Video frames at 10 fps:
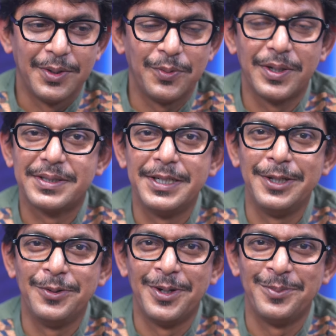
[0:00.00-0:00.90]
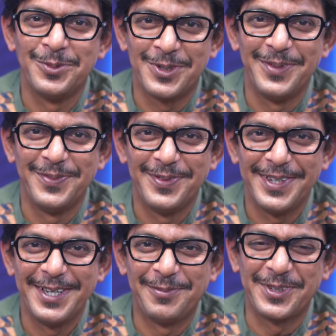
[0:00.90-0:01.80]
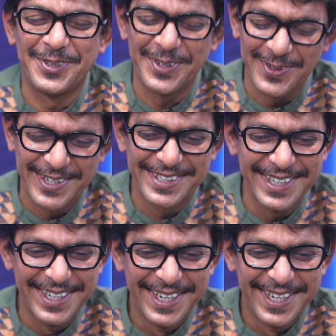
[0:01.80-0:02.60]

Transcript: ওনার স্ত্রী হিন্দু না মুসলিম এই প্রশ্নটাও আসে